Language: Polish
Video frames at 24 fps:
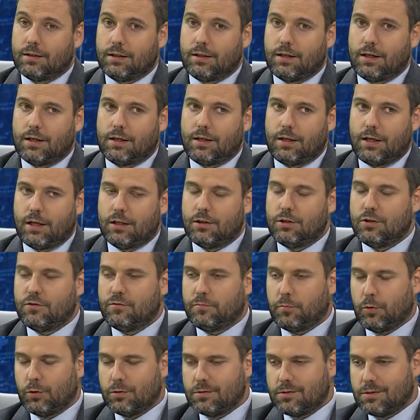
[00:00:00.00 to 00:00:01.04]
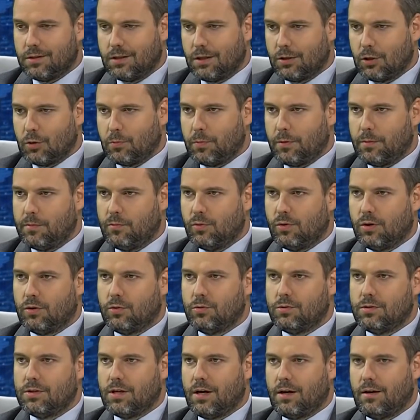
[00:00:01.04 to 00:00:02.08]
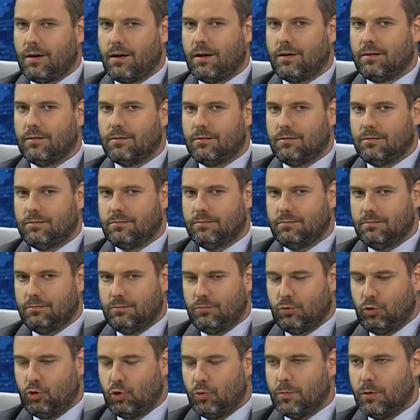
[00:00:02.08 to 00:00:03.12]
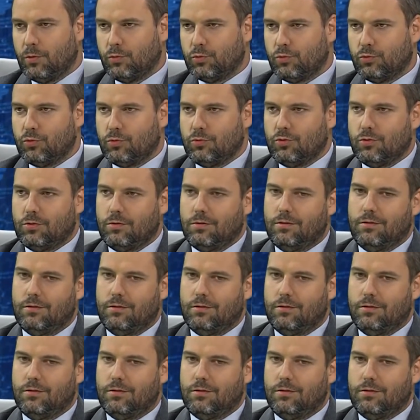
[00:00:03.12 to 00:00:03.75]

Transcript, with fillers: Tak jak kiedyś w Polsce na topie była husaria, to dumą